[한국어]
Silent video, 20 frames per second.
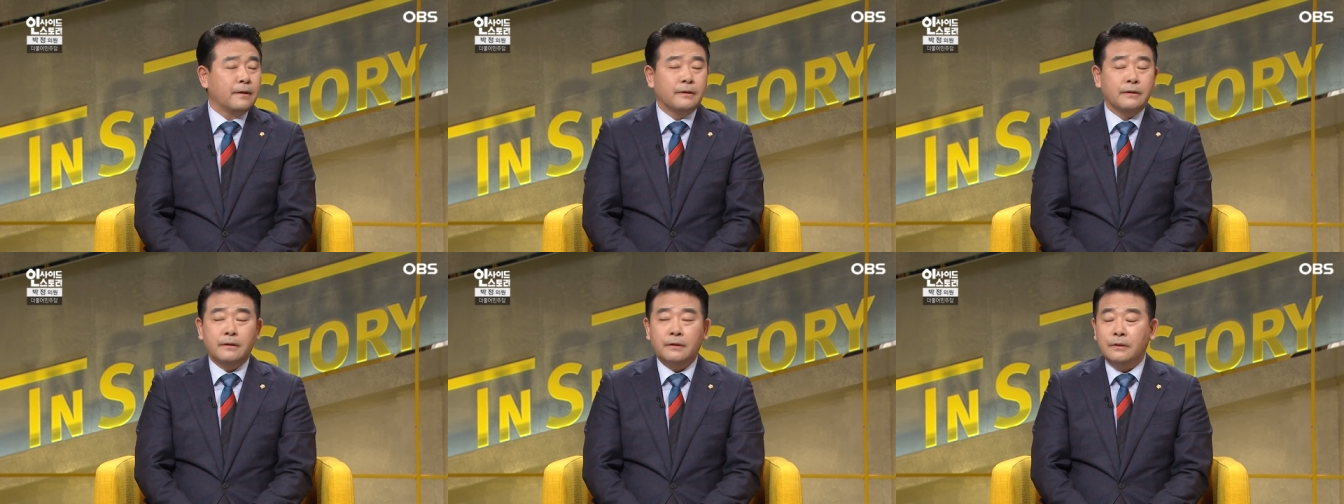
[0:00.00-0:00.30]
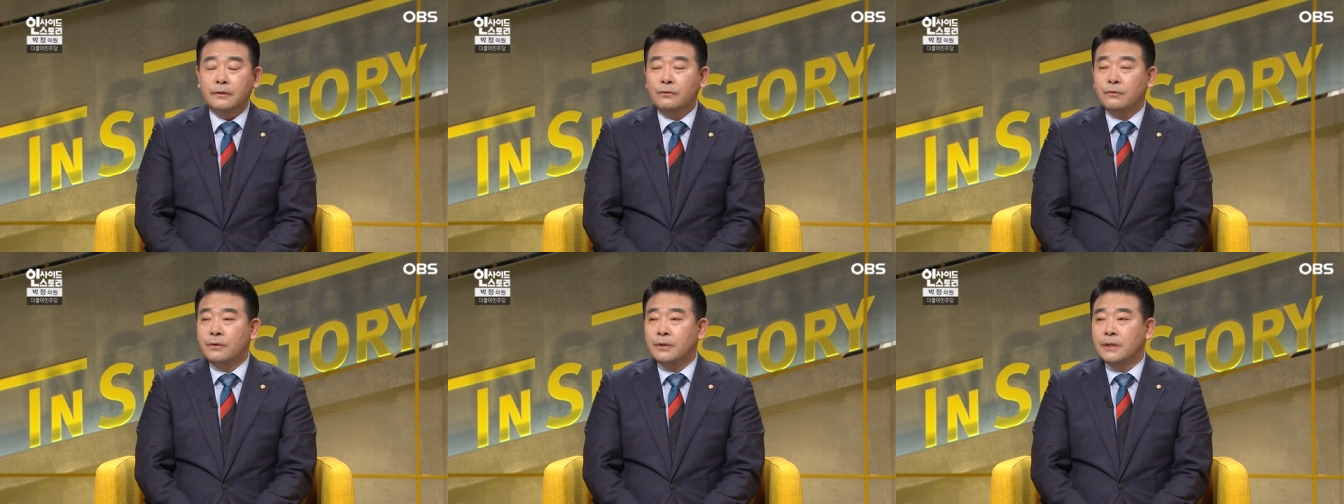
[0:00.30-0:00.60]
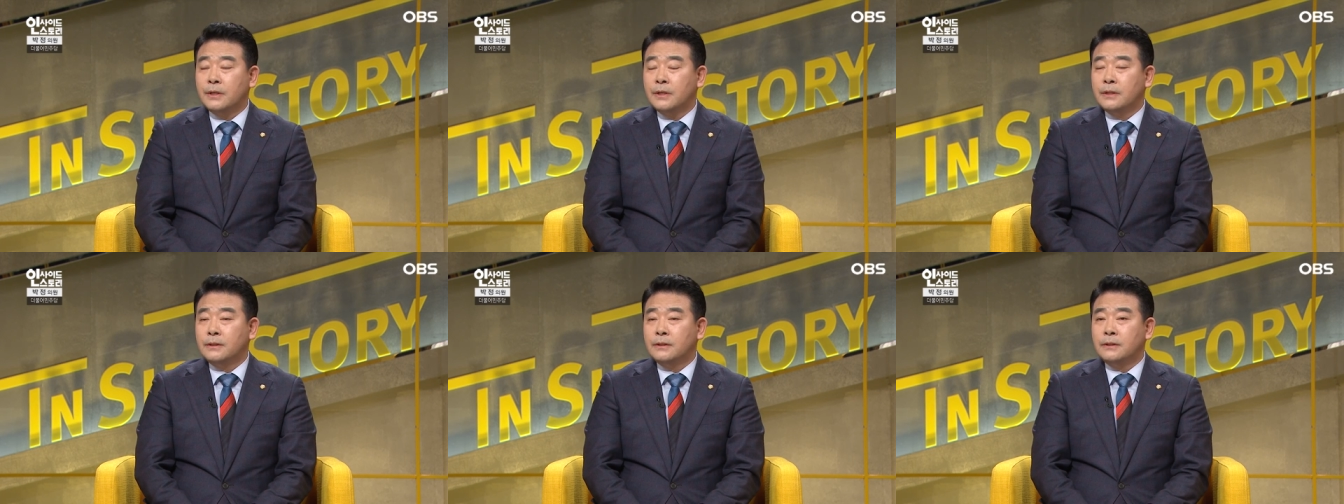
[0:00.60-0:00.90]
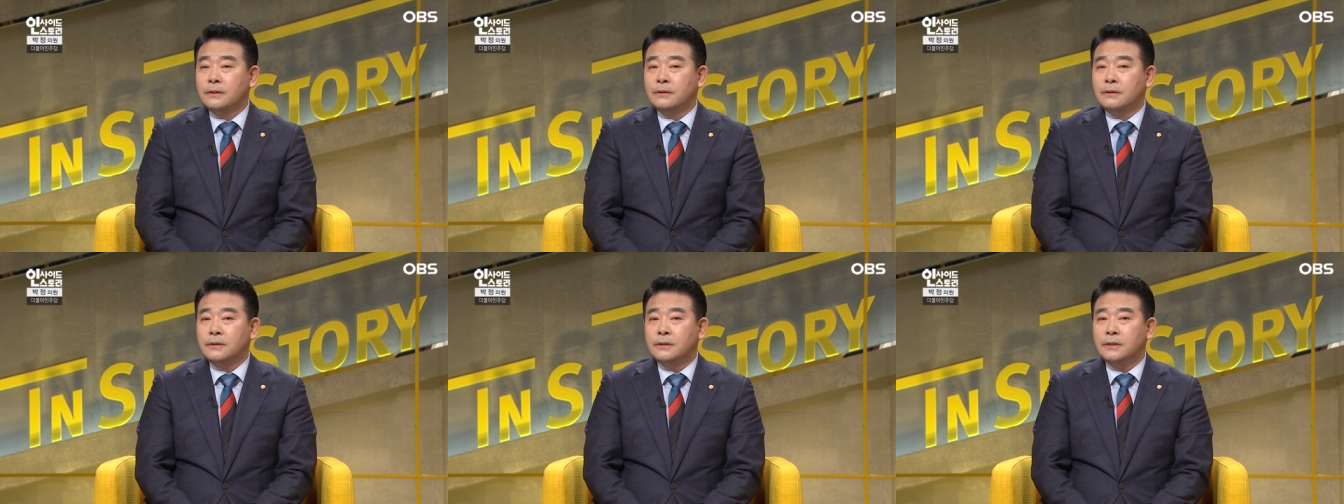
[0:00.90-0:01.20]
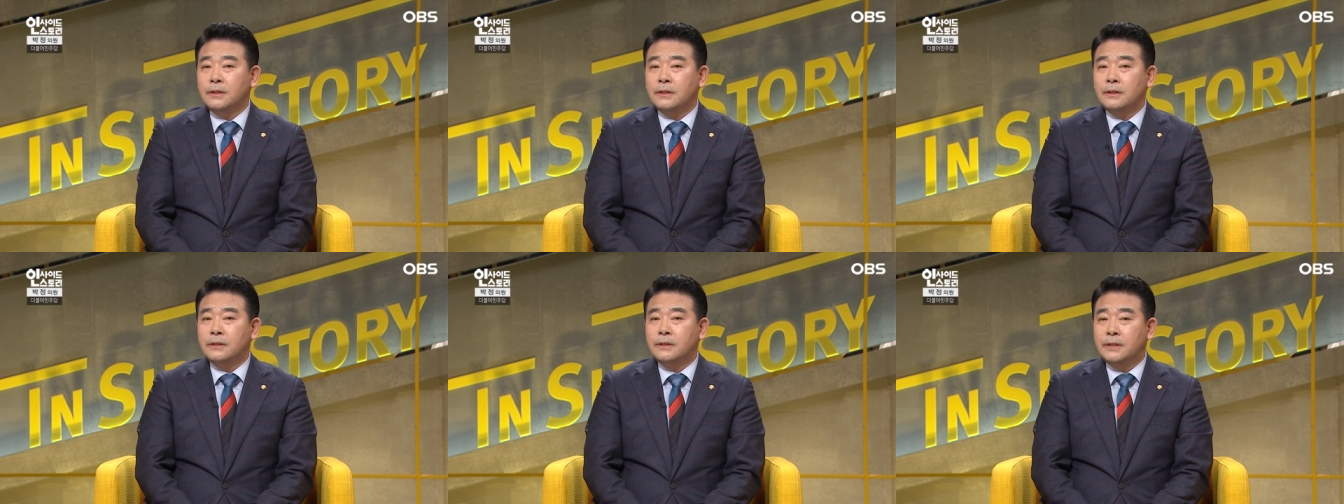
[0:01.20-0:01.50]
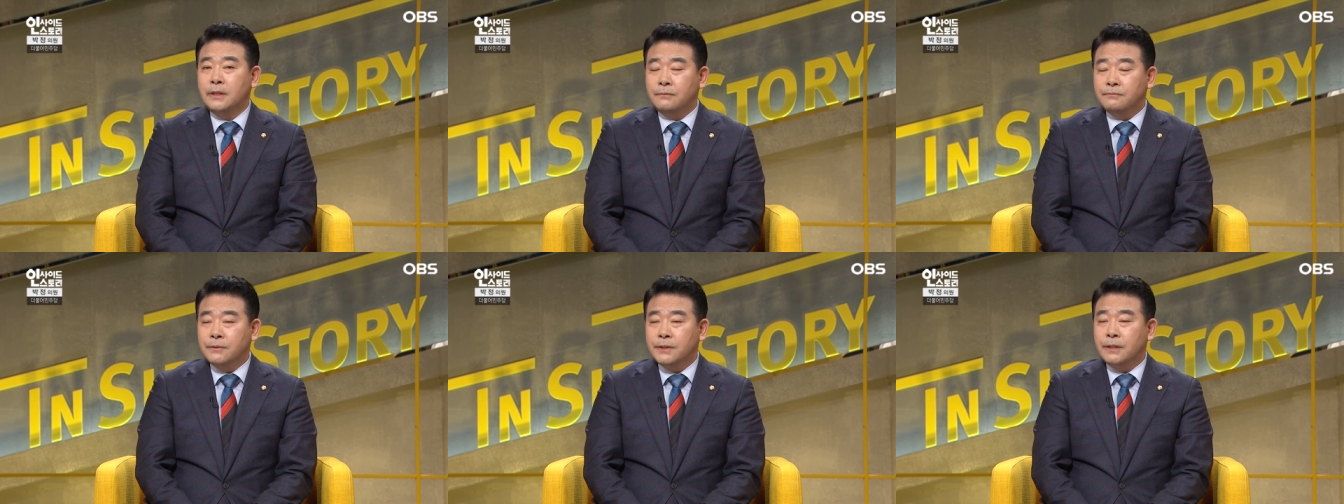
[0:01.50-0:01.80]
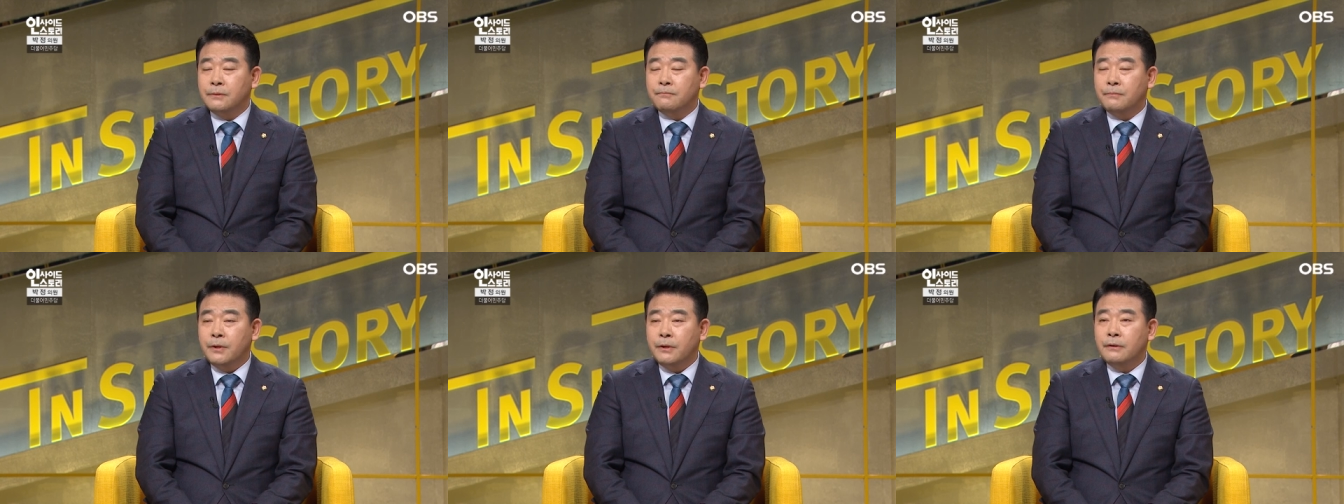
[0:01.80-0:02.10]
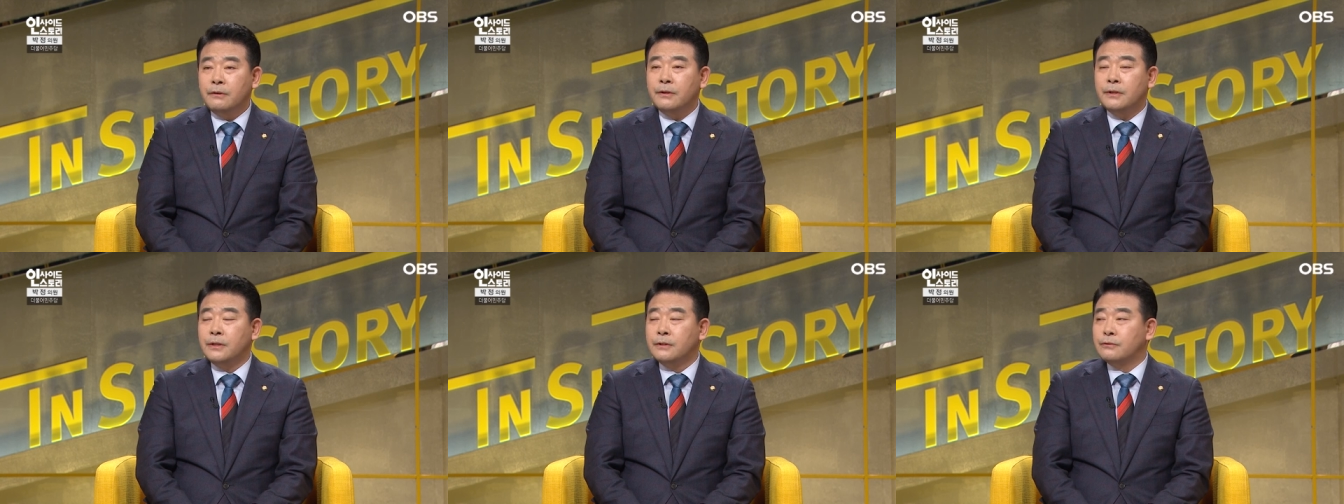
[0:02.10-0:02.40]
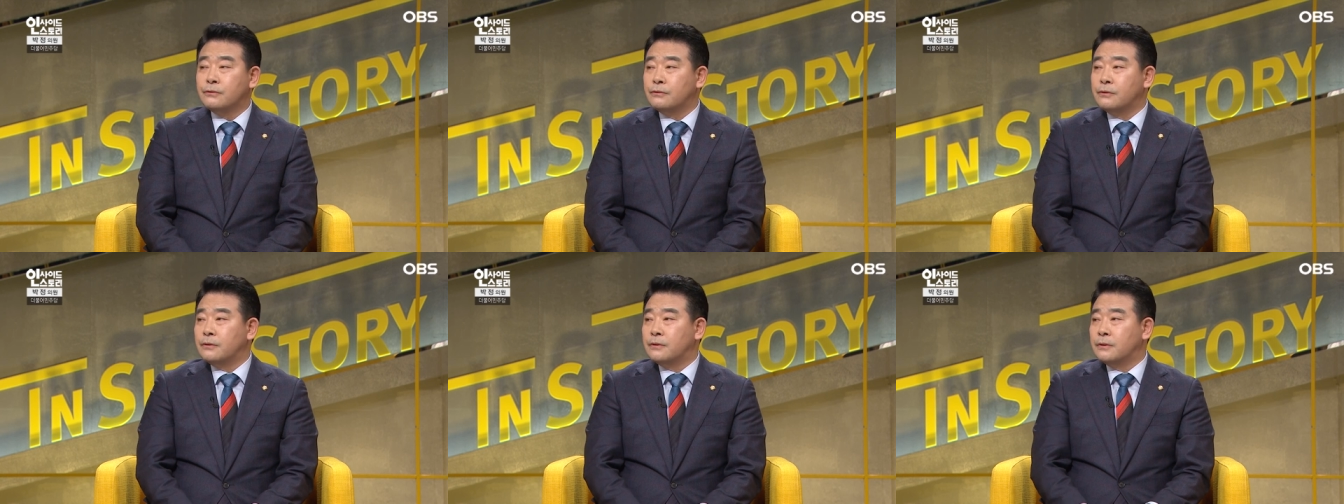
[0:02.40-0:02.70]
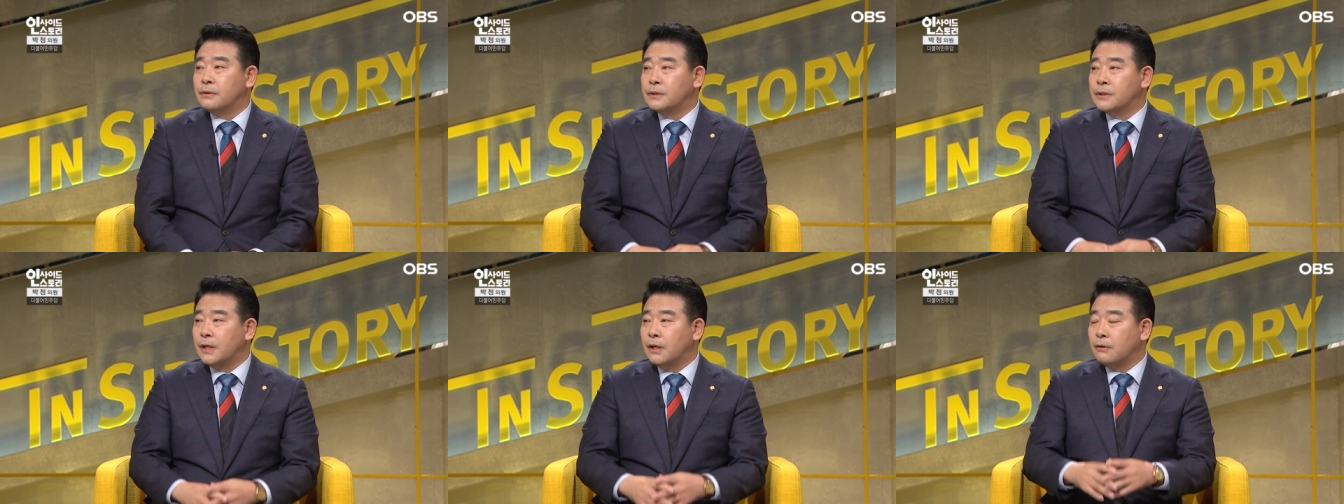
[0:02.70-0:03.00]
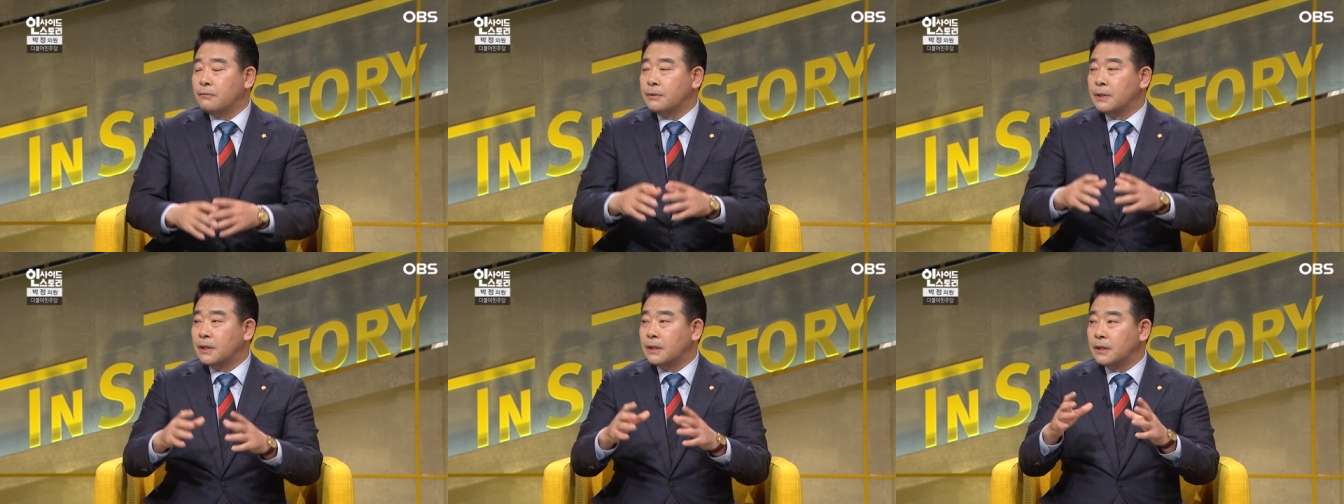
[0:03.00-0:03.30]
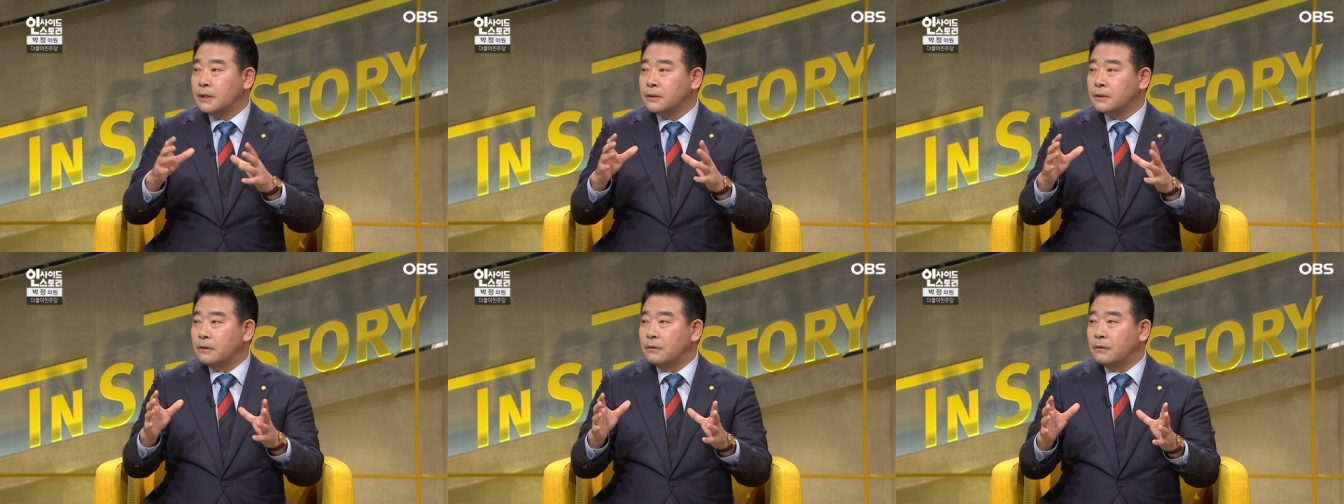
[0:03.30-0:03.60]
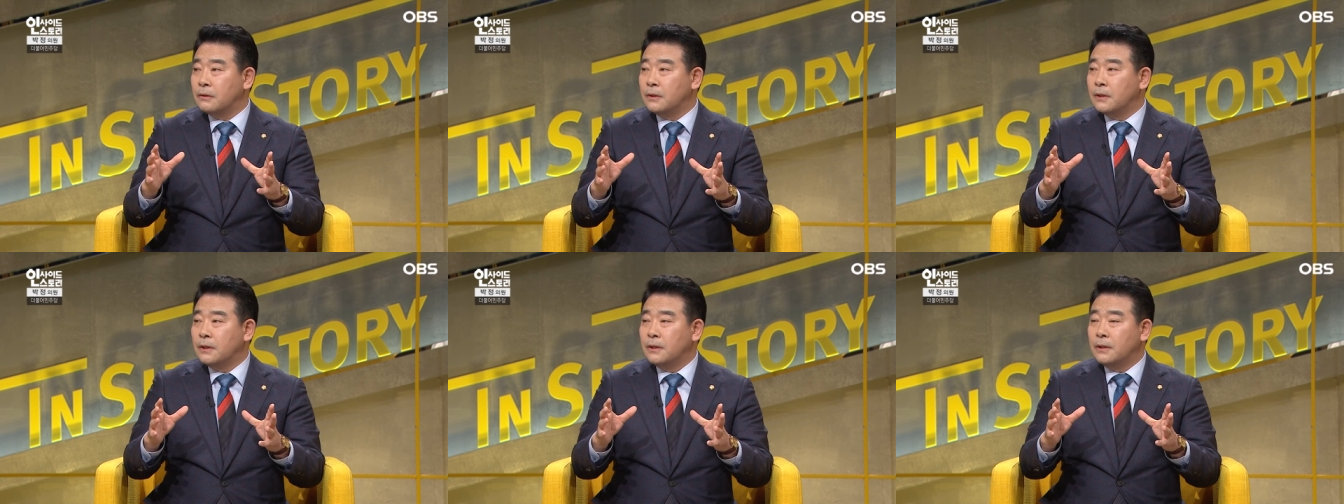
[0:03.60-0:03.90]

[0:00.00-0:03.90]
어, 또 하나는 이제 DMZ 평화예술 사업이라 그래서